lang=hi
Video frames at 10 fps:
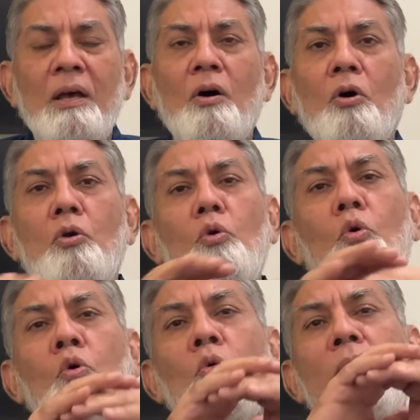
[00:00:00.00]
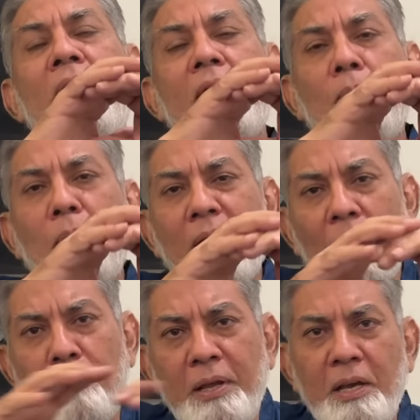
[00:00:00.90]
और लोगों में एक
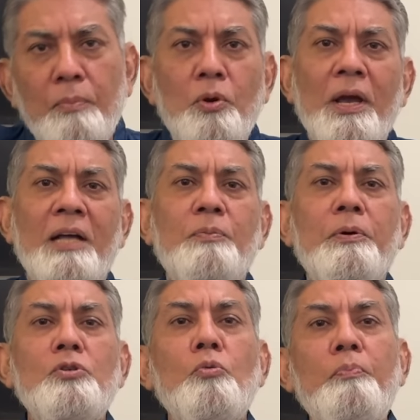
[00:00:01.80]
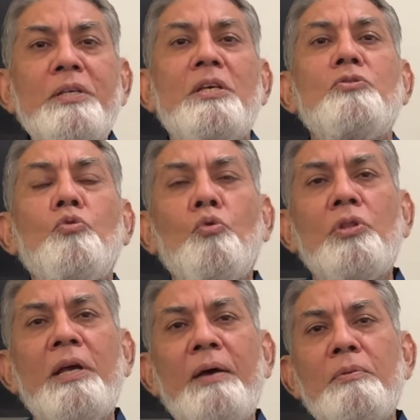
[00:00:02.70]
बराबरी की बुनियाद पर जो बेसिक
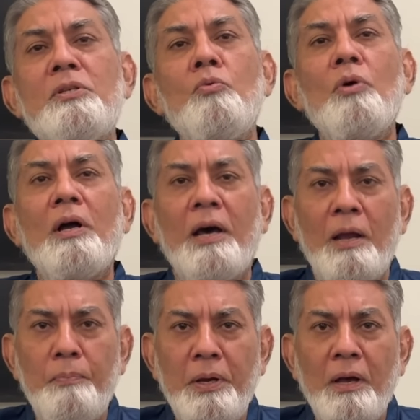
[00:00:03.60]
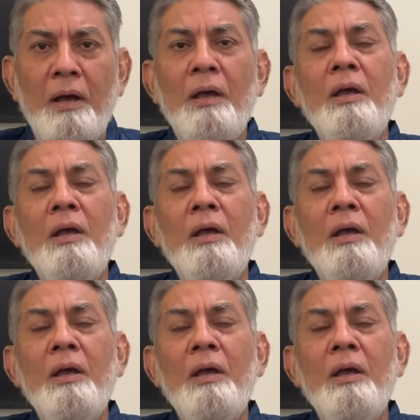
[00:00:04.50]
ज़रूरतें हैं मसलन उनका खाना पीना